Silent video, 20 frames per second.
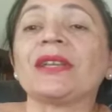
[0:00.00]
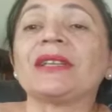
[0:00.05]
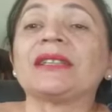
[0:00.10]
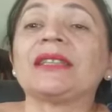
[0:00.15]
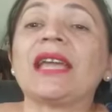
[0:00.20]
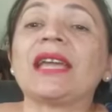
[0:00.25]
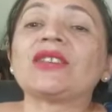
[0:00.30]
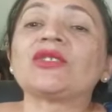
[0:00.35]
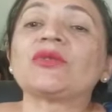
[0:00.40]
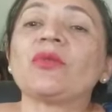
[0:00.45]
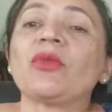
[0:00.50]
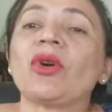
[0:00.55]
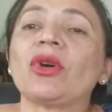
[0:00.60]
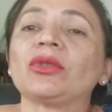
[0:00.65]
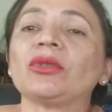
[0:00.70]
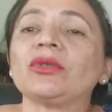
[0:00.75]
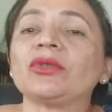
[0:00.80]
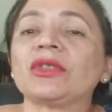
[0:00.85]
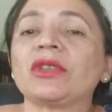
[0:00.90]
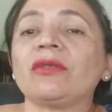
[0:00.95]
Dez
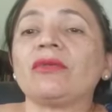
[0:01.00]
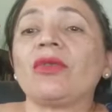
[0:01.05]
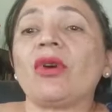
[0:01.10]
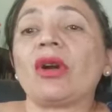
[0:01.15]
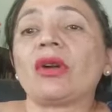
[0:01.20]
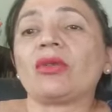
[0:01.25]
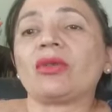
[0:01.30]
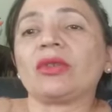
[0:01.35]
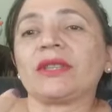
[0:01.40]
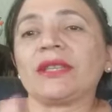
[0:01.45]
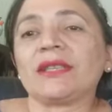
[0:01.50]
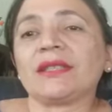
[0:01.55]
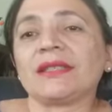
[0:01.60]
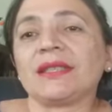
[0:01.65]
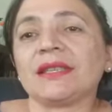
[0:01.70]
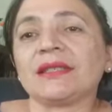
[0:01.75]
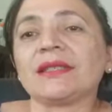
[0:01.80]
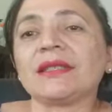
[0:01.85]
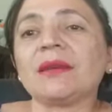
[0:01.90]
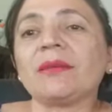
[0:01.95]
módulos que vão
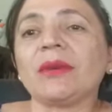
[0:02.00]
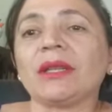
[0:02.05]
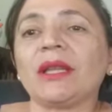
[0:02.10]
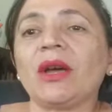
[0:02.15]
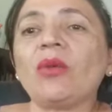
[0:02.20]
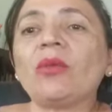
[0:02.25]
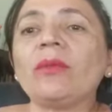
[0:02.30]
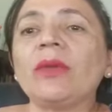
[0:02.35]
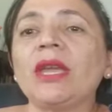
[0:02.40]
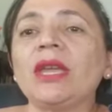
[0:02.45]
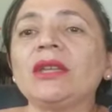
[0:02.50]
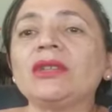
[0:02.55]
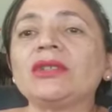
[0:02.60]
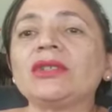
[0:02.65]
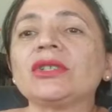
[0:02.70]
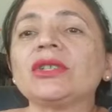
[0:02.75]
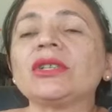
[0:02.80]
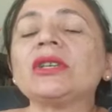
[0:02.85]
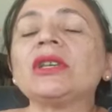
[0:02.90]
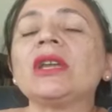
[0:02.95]
acontecer
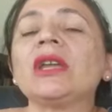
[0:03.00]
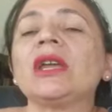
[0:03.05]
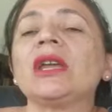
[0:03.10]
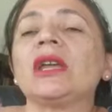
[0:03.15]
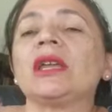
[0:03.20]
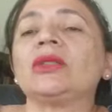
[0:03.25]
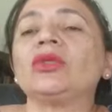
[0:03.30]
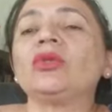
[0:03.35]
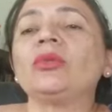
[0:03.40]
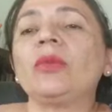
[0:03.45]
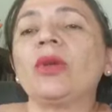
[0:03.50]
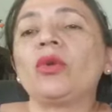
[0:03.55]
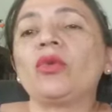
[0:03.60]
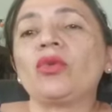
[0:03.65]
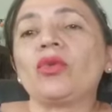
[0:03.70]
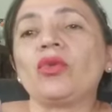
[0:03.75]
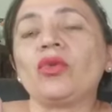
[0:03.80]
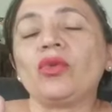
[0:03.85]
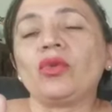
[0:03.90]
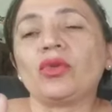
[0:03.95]
semanalmente. No meu
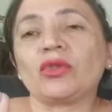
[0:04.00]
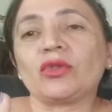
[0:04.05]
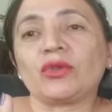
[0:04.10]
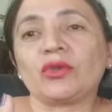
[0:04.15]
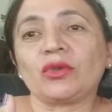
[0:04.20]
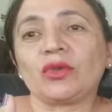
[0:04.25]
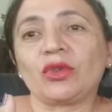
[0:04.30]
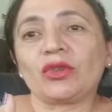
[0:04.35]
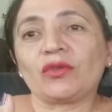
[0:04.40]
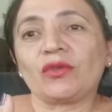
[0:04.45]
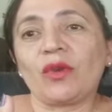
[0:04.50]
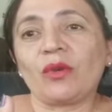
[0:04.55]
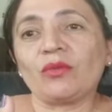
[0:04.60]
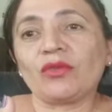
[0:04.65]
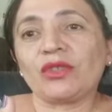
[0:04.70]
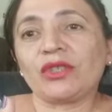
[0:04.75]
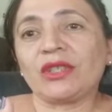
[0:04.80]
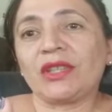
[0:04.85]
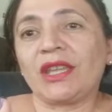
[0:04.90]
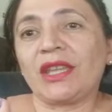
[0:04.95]
curso, nós
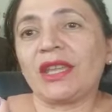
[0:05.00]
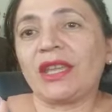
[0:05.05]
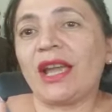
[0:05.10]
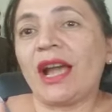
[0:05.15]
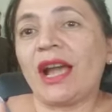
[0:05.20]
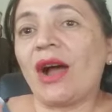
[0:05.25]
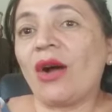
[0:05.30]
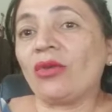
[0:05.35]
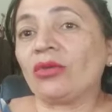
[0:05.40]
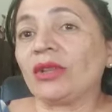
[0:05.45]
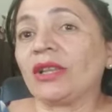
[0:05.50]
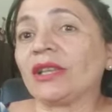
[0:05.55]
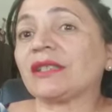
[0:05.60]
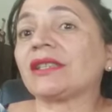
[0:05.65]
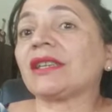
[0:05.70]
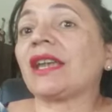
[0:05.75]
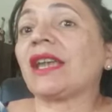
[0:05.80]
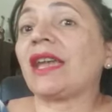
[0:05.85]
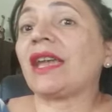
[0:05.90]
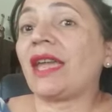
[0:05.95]
vamos ter
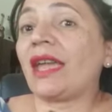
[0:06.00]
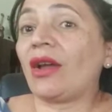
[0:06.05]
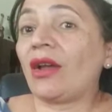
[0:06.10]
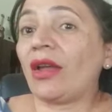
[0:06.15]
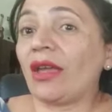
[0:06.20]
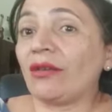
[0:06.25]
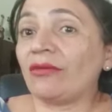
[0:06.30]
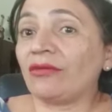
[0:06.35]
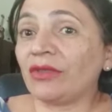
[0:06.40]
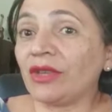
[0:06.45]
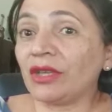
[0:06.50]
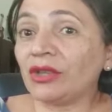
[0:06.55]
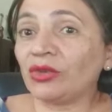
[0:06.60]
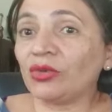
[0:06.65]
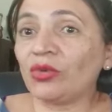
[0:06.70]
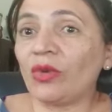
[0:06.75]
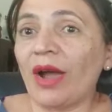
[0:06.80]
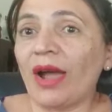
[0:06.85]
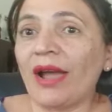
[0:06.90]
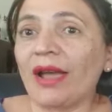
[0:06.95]
aulas é,
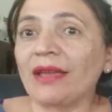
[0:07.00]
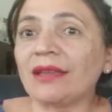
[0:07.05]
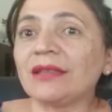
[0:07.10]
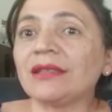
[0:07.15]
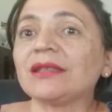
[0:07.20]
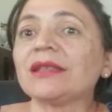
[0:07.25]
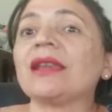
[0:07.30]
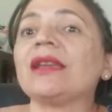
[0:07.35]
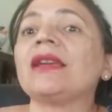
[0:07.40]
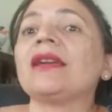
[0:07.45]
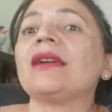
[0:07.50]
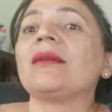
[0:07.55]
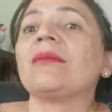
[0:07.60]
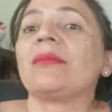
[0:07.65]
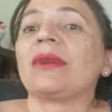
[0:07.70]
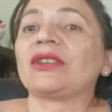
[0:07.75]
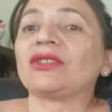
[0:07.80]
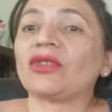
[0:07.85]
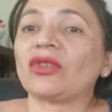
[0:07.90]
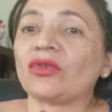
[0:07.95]
virtuais,
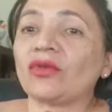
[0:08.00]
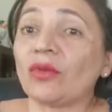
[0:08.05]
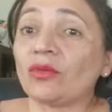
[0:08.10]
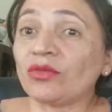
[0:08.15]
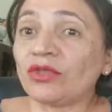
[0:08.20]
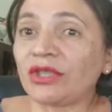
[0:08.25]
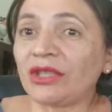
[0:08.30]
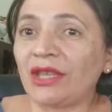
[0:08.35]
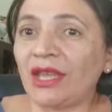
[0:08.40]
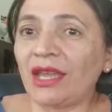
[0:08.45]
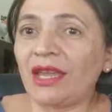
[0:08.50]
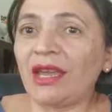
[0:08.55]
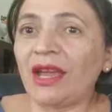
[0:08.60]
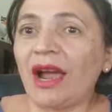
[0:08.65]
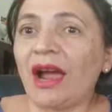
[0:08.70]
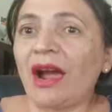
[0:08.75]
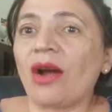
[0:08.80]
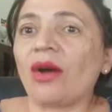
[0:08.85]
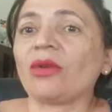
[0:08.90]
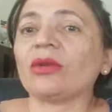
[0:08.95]
mas nós vamos ter
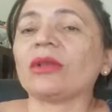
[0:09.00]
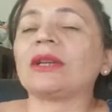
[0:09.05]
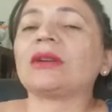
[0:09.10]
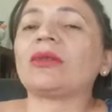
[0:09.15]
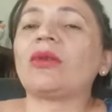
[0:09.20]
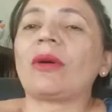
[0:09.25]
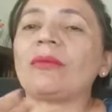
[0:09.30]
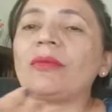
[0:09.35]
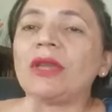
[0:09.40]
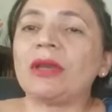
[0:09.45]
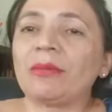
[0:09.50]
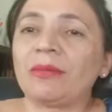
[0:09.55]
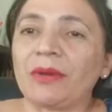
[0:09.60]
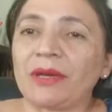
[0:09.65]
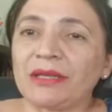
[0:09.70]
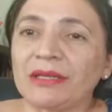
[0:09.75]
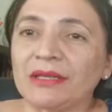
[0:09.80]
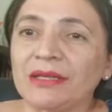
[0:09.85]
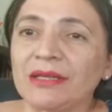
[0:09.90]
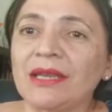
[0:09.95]
a aula com a minha
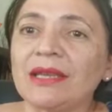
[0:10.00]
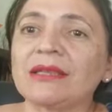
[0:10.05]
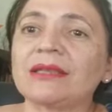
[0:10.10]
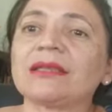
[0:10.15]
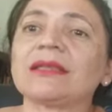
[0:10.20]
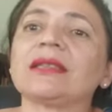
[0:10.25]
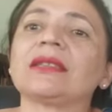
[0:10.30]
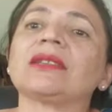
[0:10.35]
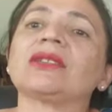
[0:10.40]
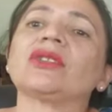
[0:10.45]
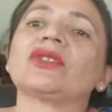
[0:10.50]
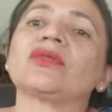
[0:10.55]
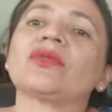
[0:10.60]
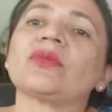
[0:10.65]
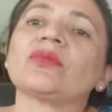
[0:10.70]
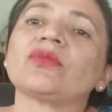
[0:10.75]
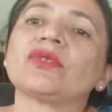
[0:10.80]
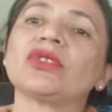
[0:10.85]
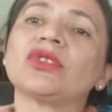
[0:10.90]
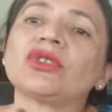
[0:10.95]
presença em que nós
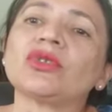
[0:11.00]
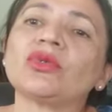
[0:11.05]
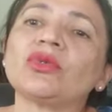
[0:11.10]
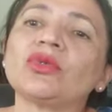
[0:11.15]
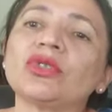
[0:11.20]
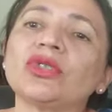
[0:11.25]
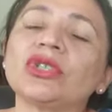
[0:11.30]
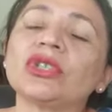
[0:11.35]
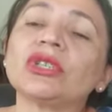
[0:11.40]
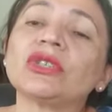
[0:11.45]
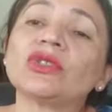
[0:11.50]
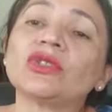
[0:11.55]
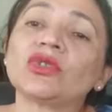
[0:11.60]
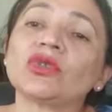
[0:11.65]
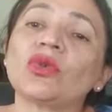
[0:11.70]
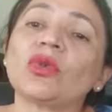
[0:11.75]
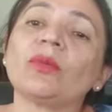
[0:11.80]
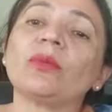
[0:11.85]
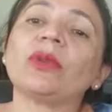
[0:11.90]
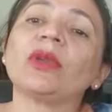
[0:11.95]
vamos discutir
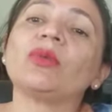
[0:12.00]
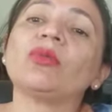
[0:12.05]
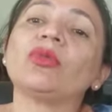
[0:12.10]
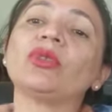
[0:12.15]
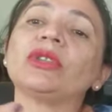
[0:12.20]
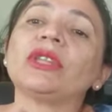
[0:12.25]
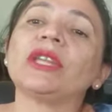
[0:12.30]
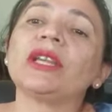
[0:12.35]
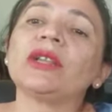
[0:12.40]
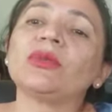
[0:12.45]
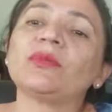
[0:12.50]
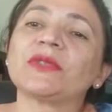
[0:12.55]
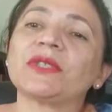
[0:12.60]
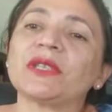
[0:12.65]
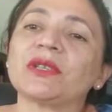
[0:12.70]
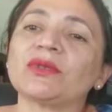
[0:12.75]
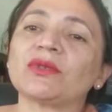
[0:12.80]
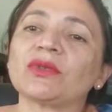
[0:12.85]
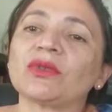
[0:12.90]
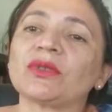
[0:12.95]
sobre o modelo
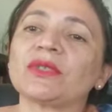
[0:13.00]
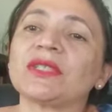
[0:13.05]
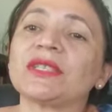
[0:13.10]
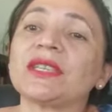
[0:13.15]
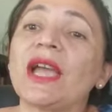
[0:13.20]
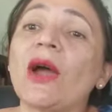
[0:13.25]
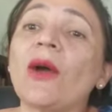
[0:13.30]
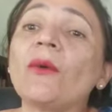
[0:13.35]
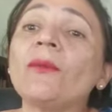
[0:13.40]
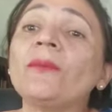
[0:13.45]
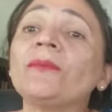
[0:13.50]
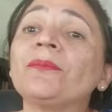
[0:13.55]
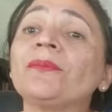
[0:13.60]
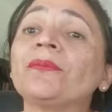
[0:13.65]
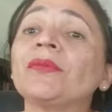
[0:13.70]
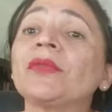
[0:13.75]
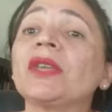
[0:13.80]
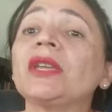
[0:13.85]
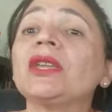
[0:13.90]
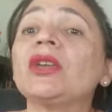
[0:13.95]
psicossocial
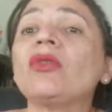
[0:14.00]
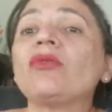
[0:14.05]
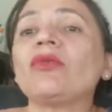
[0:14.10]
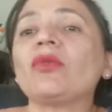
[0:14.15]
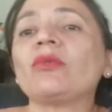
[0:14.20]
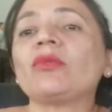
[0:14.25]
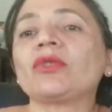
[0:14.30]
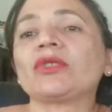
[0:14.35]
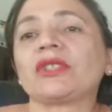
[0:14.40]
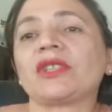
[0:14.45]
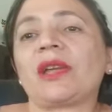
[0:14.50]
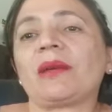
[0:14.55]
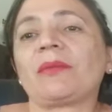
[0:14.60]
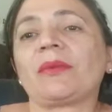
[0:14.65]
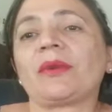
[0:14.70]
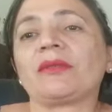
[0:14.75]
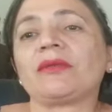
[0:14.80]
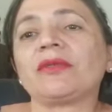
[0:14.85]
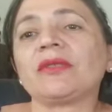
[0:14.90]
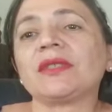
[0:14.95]
e eu vou mostrar
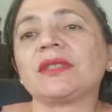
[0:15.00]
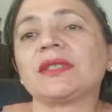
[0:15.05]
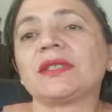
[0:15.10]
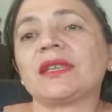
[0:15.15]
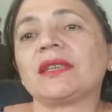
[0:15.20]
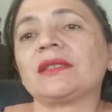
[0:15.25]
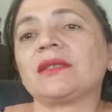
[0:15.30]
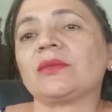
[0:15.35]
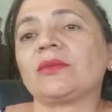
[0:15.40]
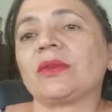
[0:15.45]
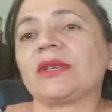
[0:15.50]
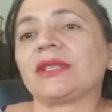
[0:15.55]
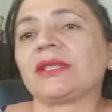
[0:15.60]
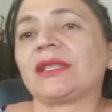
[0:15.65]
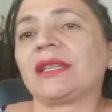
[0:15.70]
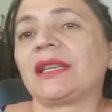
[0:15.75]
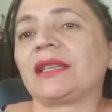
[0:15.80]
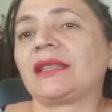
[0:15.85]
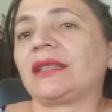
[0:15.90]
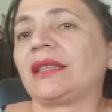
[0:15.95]
para vocês uma
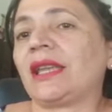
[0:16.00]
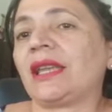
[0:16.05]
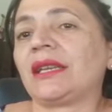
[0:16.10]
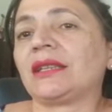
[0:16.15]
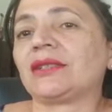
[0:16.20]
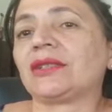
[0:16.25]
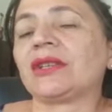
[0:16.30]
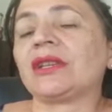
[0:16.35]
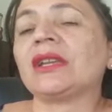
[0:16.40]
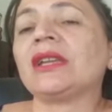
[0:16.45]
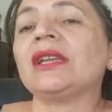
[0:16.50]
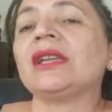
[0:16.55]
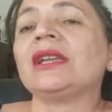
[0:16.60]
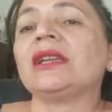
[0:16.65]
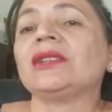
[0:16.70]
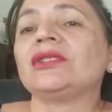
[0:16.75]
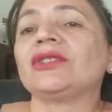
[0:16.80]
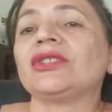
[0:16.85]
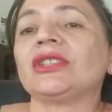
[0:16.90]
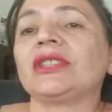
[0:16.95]
estratégia
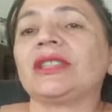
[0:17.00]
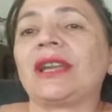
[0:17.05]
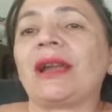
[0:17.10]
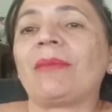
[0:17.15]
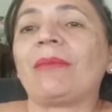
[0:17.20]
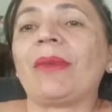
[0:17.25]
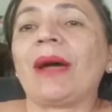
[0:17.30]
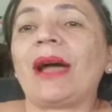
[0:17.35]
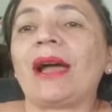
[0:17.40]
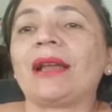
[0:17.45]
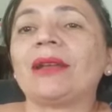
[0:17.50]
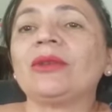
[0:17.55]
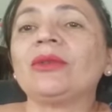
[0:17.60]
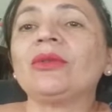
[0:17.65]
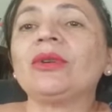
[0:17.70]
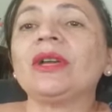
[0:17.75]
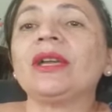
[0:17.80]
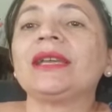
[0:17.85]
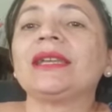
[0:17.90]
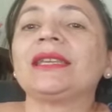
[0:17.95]
de
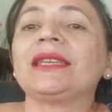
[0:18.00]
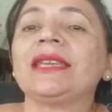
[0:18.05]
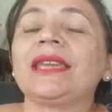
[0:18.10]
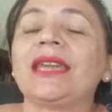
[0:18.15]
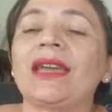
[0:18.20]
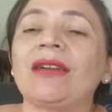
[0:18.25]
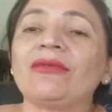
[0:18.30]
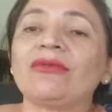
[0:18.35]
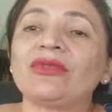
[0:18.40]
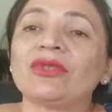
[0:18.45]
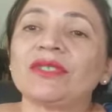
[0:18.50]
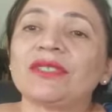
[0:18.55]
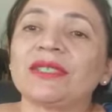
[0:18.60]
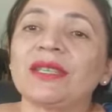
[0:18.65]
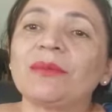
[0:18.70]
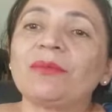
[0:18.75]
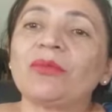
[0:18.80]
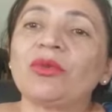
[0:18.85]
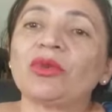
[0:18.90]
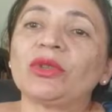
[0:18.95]
trabalho que é
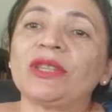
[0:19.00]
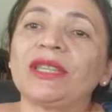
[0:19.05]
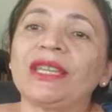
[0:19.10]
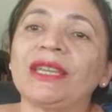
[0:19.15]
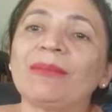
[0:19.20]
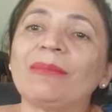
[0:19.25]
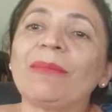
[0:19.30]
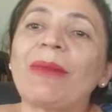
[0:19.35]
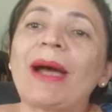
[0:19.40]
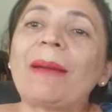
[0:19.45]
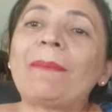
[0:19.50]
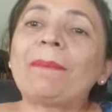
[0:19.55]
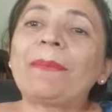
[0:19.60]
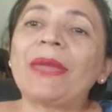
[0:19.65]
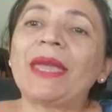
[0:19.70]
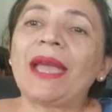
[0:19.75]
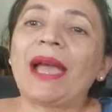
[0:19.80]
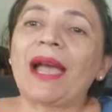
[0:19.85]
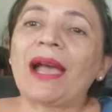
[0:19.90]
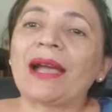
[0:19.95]
você poder
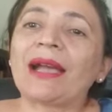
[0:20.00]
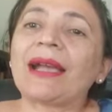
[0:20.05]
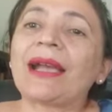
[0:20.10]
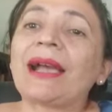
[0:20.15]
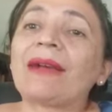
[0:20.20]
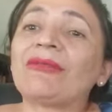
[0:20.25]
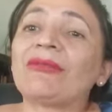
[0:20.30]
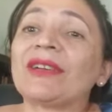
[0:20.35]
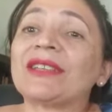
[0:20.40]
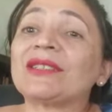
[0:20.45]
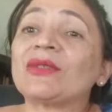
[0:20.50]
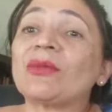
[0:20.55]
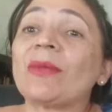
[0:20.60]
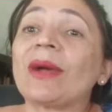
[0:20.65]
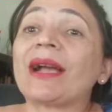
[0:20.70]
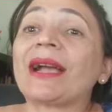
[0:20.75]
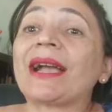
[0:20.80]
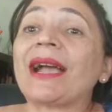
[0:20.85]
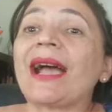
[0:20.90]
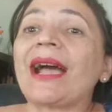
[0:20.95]
mapear, fazer
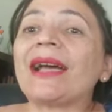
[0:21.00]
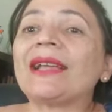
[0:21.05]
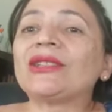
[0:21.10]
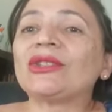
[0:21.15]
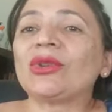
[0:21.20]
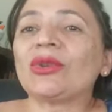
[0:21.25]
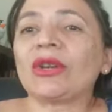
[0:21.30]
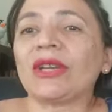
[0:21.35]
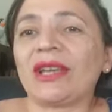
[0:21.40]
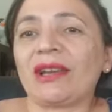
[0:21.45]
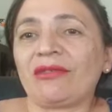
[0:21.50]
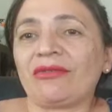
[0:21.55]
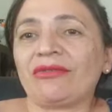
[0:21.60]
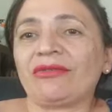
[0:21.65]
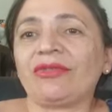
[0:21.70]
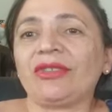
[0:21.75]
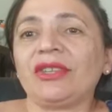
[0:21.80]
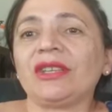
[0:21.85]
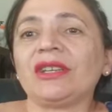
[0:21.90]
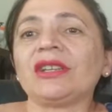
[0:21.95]
uma
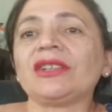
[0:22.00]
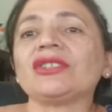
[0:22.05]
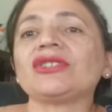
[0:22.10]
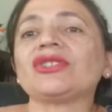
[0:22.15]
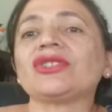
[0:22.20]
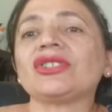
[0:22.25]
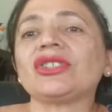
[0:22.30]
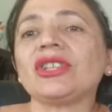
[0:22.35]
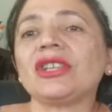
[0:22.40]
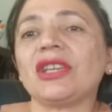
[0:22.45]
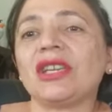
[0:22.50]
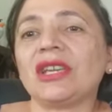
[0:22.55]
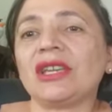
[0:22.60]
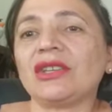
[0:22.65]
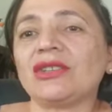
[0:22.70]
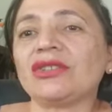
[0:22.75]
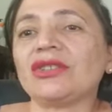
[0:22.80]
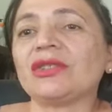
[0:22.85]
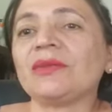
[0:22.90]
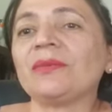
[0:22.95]
cartografia de
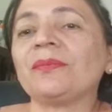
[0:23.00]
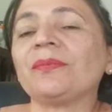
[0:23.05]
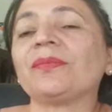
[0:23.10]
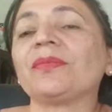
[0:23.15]
rede